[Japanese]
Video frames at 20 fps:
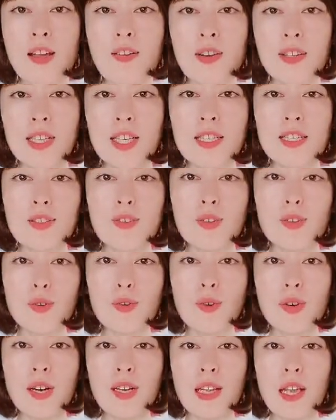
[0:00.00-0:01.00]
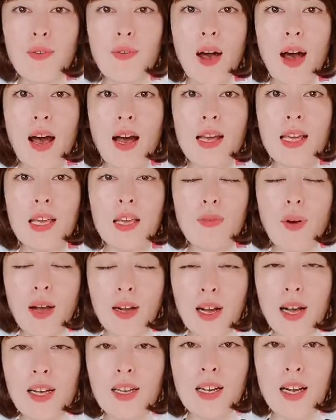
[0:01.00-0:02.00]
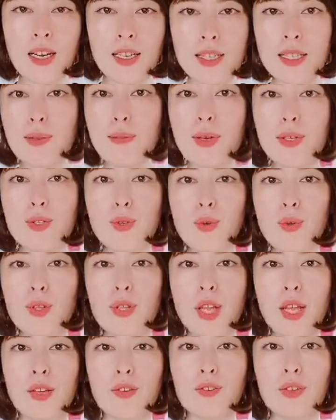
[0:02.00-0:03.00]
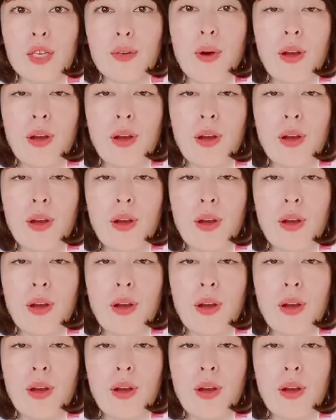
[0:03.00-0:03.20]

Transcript: 私の動画では違和感感じましょうっていう、